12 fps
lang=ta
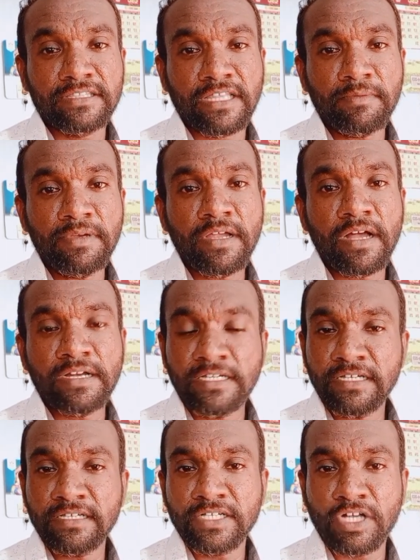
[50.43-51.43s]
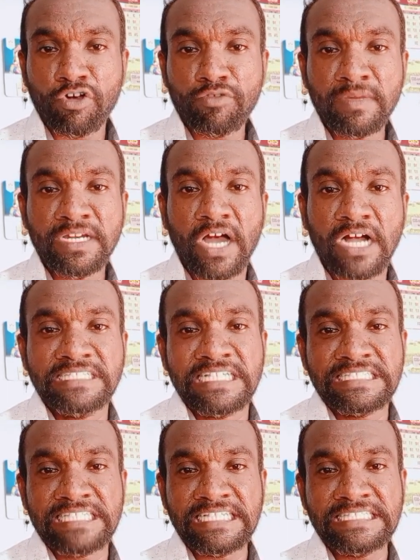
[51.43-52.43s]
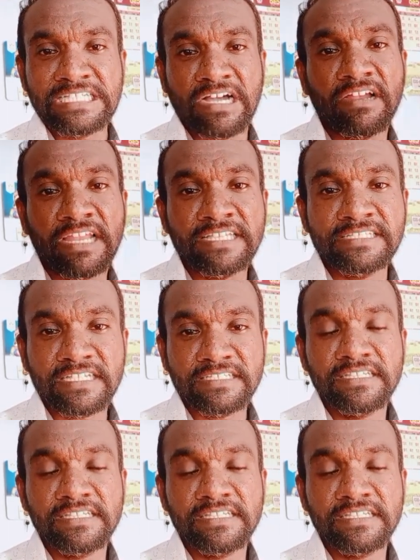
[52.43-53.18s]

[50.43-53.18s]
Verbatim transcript: தமிழ்நாடு கவர்மெண்ட் ஆர்ட்ஸ் அண்ட் சயின்ஸ் காலேஜ்